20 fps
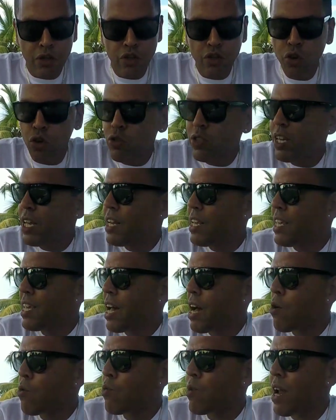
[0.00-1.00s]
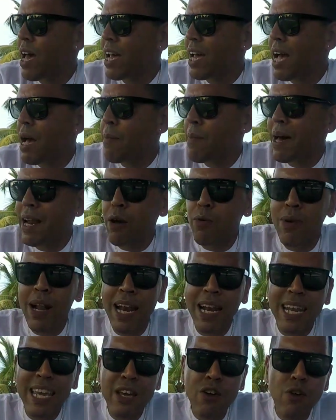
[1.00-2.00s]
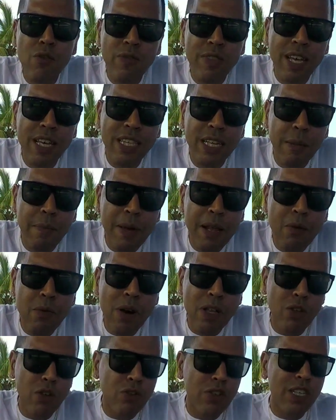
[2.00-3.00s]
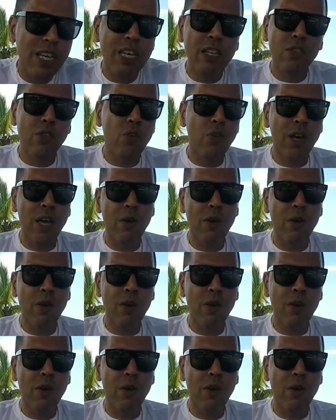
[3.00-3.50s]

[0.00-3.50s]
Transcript: Yo tenía una cámara, una Nikon D3400,